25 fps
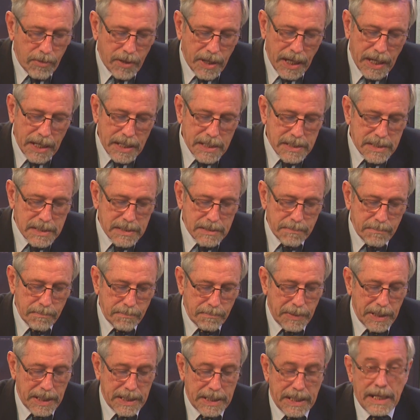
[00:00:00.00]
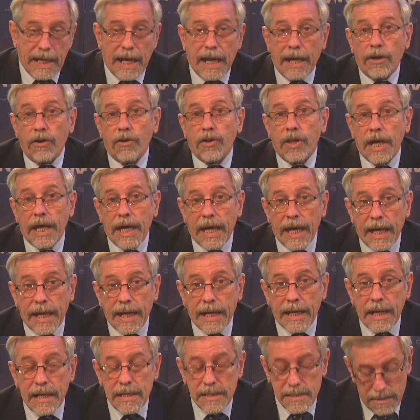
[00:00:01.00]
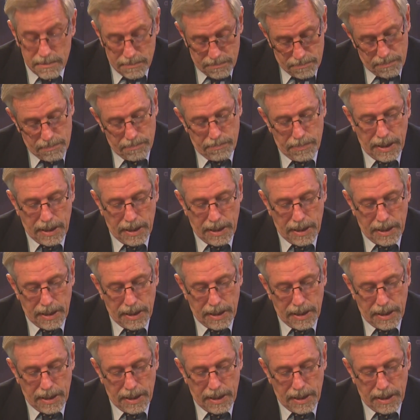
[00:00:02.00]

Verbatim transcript: Es veterano de guerras,